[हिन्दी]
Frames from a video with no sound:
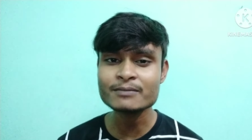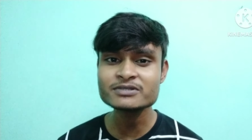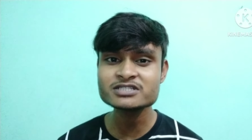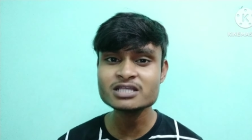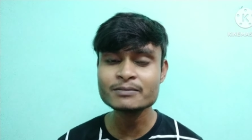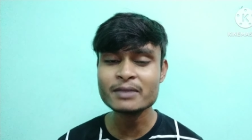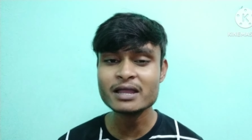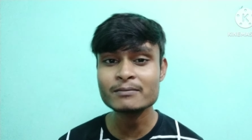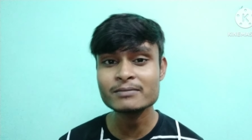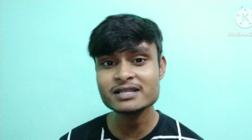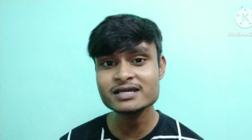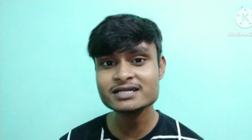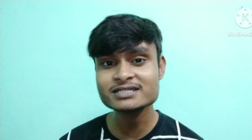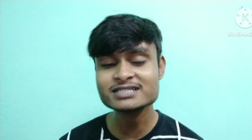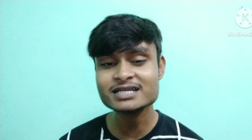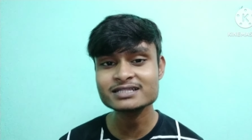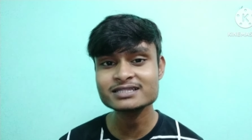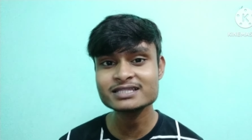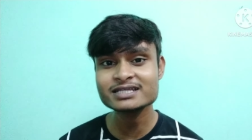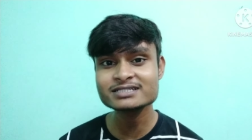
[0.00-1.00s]
आप इसे फैमिली के
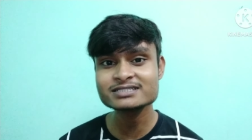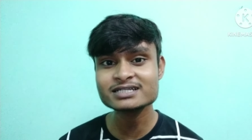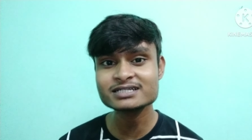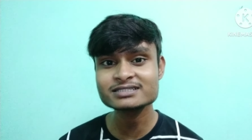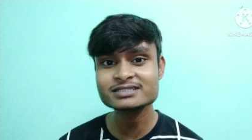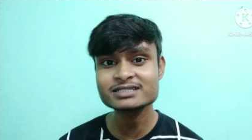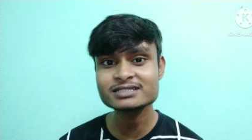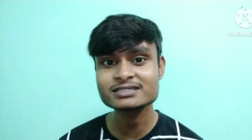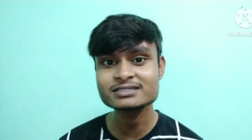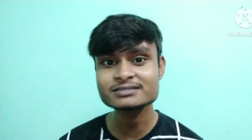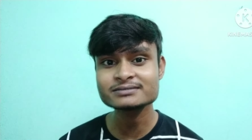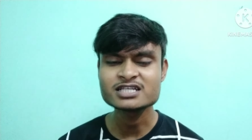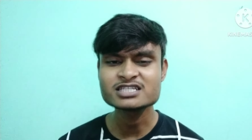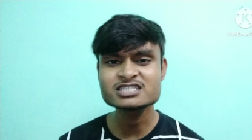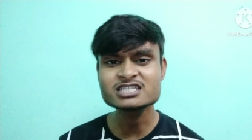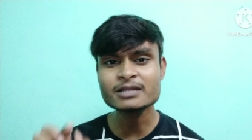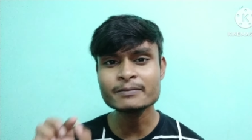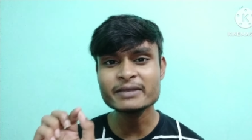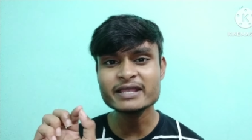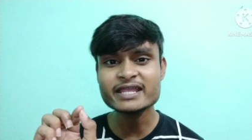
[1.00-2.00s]
साथ देख सकते हैं
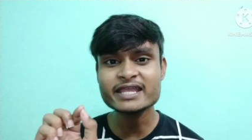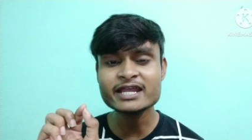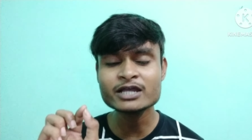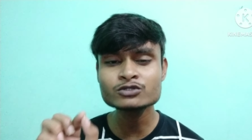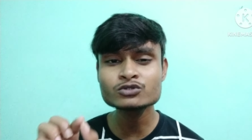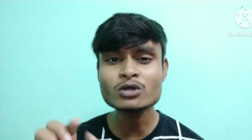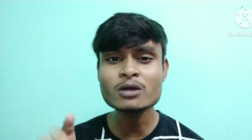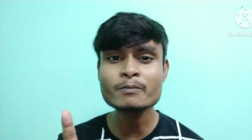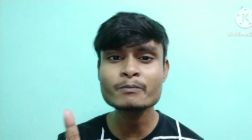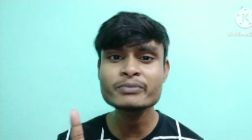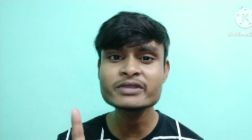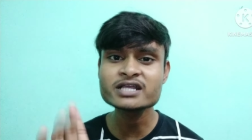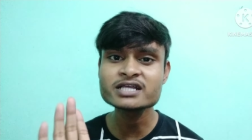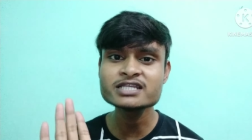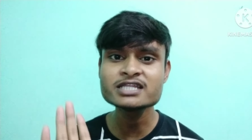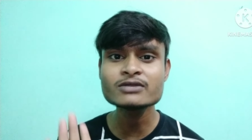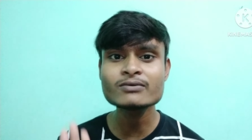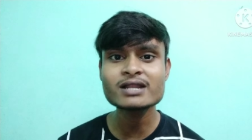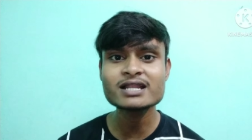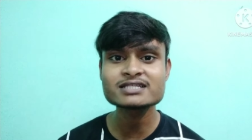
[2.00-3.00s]
सिर्फ एक दो
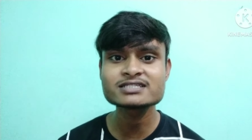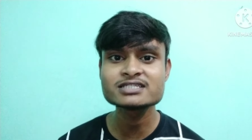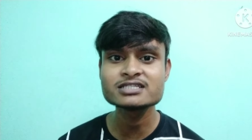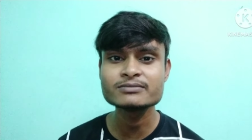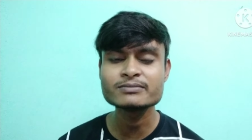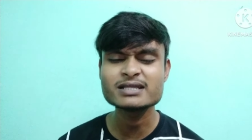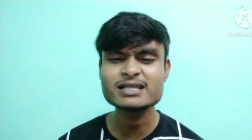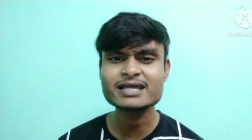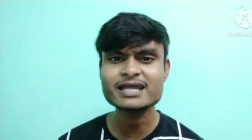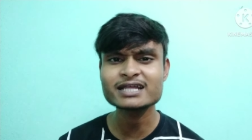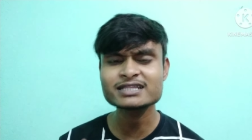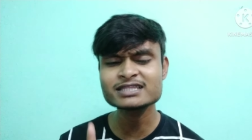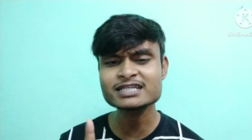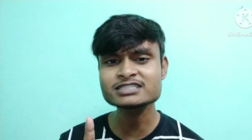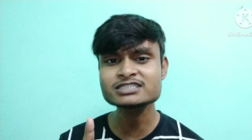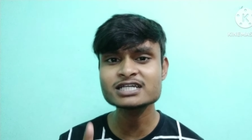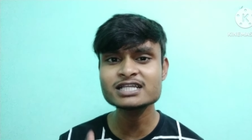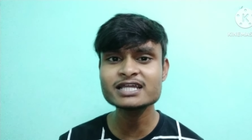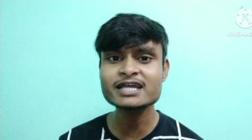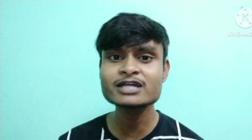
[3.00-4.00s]
बिकनी वाला सीन मिलेगा इतना
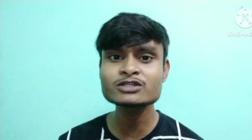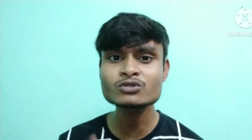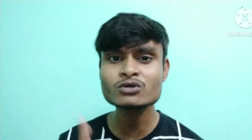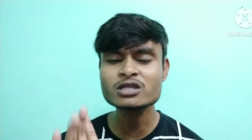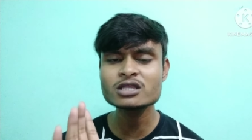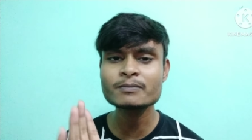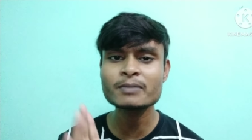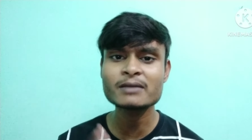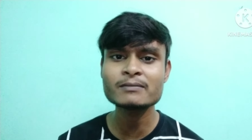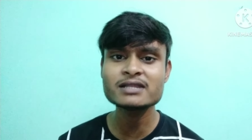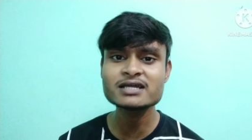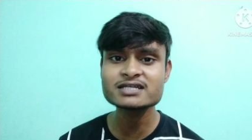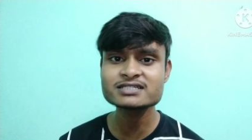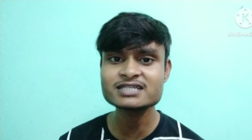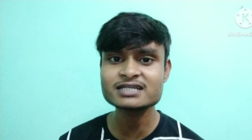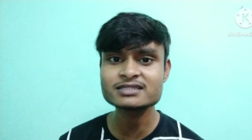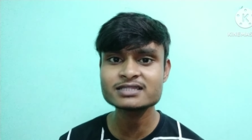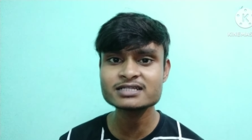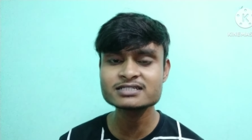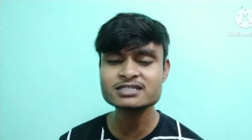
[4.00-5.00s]
चलेगा तो ही फैमिली के
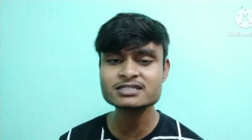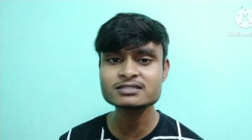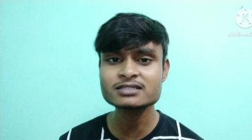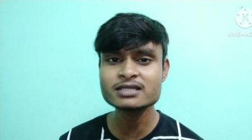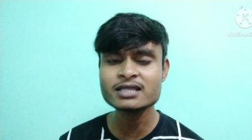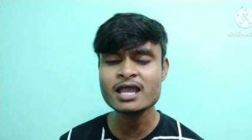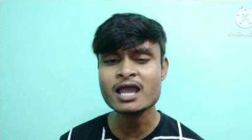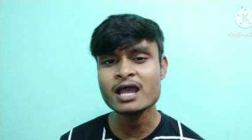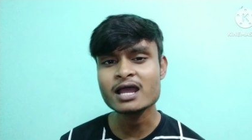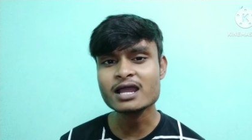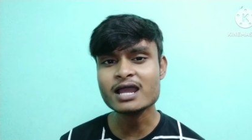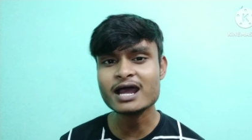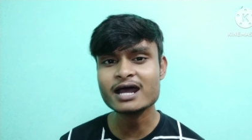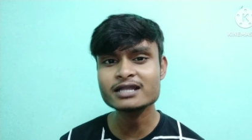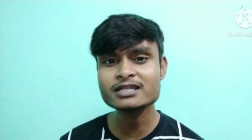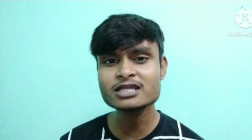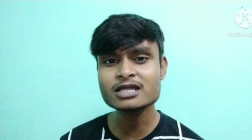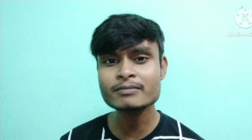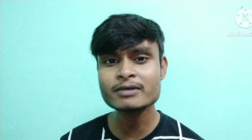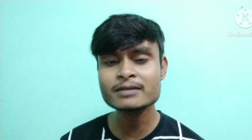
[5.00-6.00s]
साथ देख सकते हैं
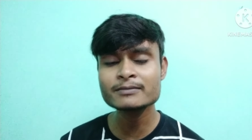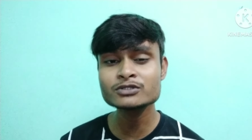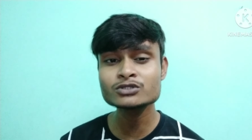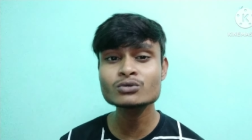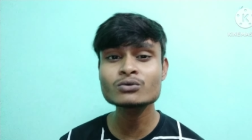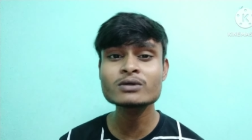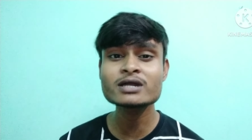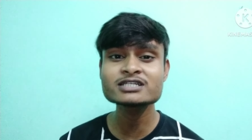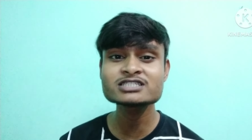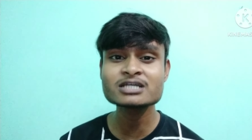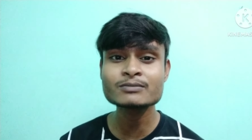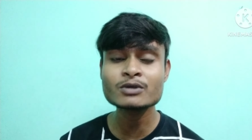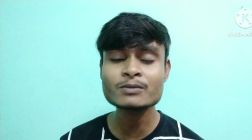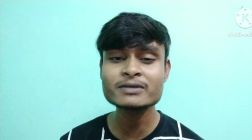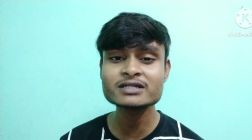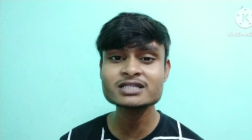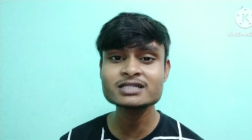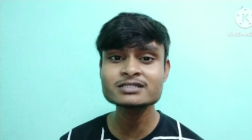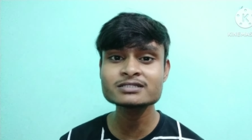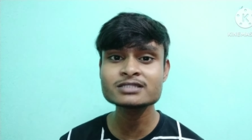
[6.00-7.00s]
कहानी के बारे में थोड़ा सा आपको
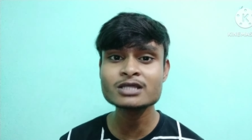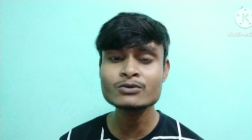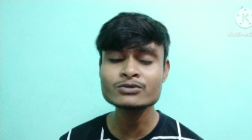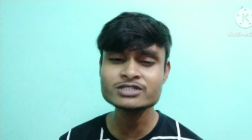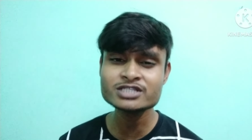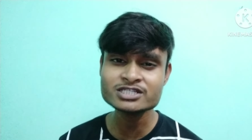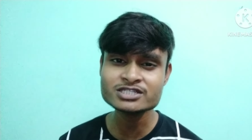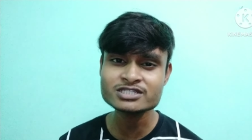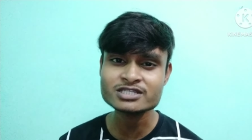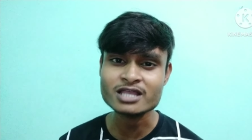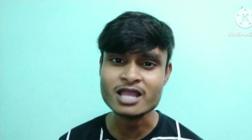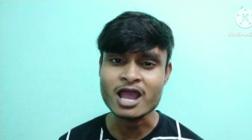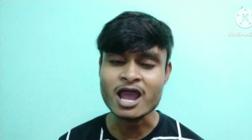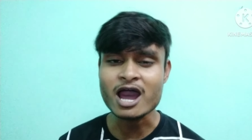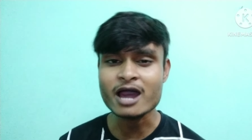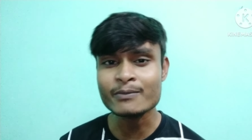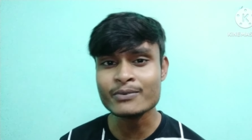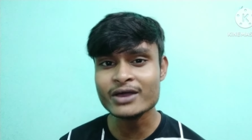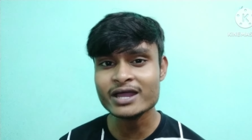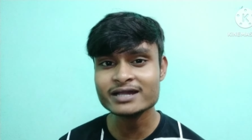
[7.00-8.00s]
बता देता हूँ जिससे
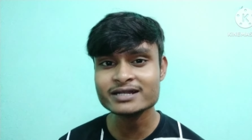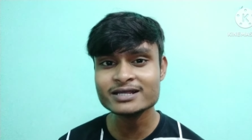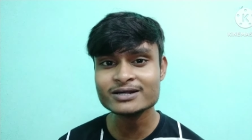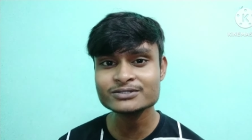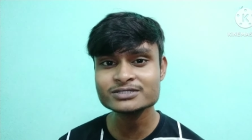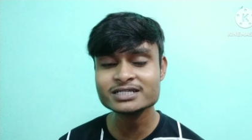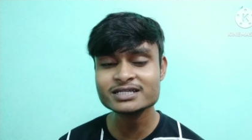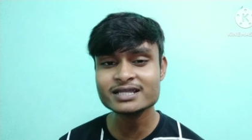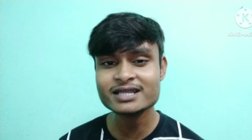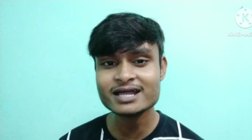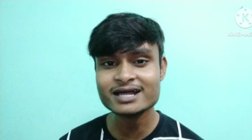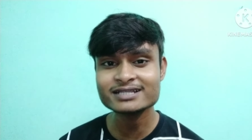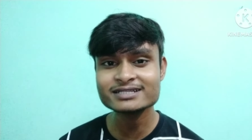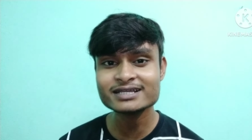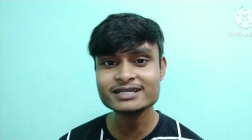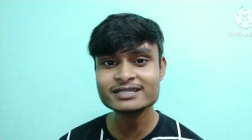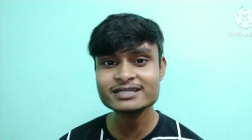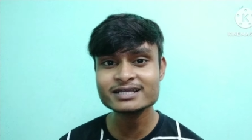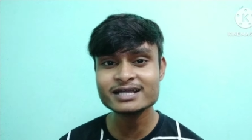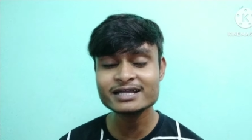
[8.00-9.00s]
आपको आइडिया हो जाएगी कहानी
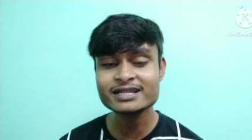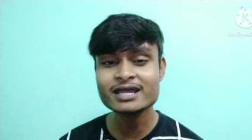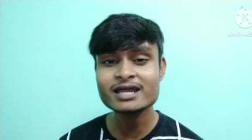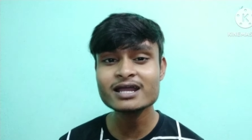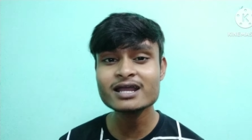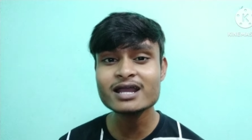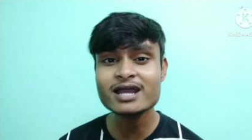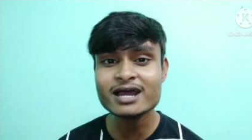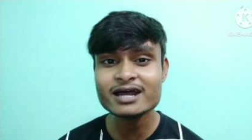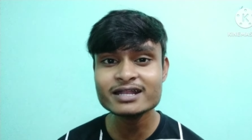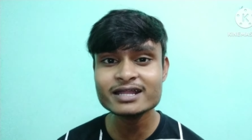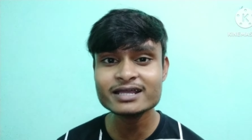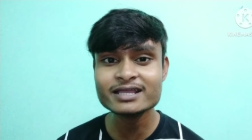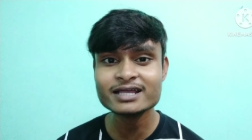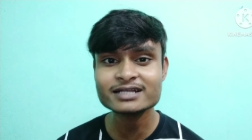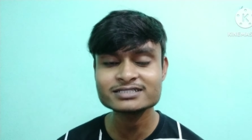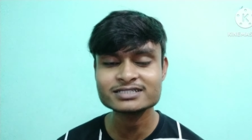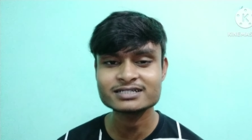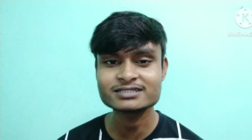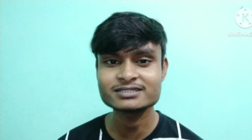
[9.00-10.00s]
आखिरकार कहना
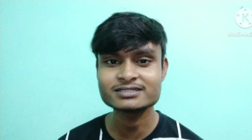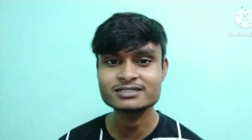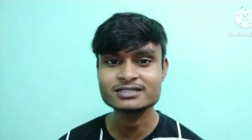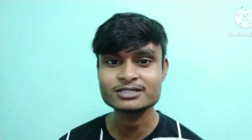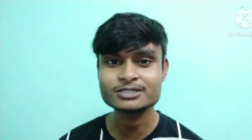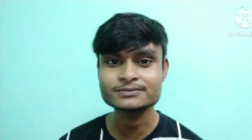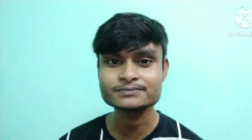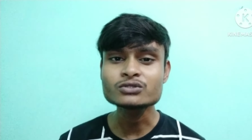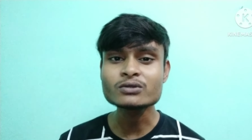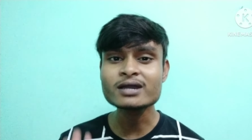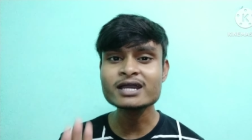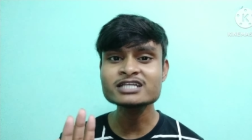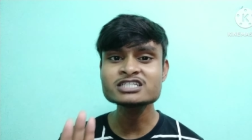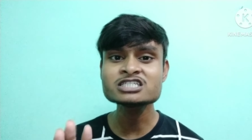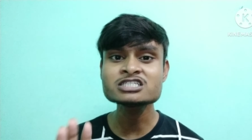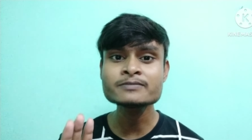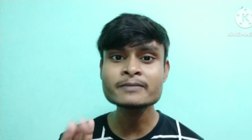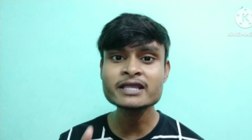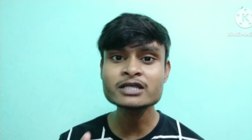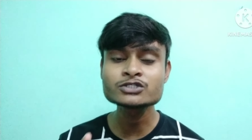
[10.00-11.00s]
क्या चाहती है तो गैस
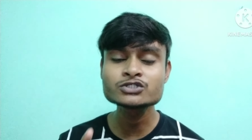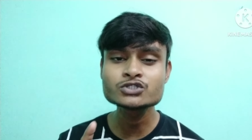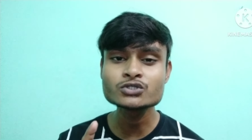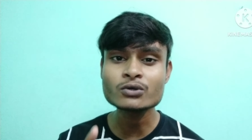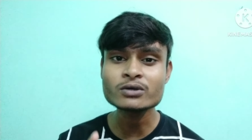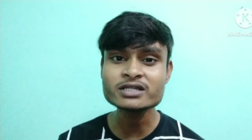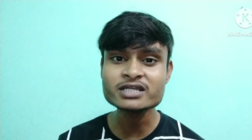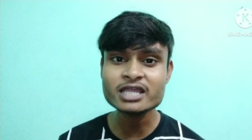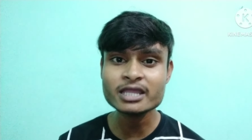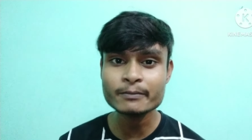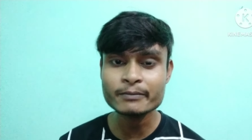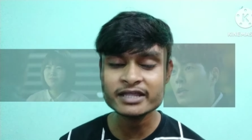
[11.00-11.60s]
इसमें एक चोर के